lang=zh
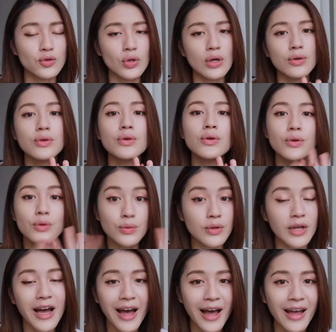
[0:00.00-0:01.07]
妆晕
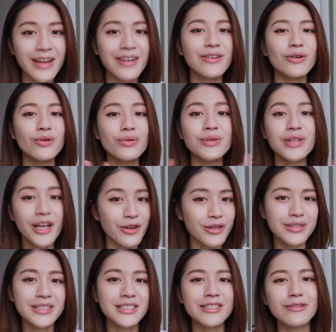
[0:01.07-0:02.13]
开、晕掉
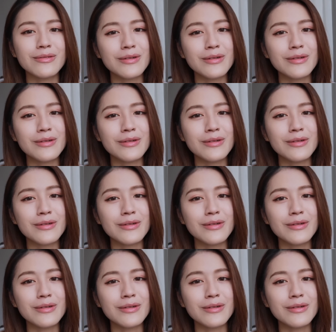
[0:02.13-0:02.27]
的机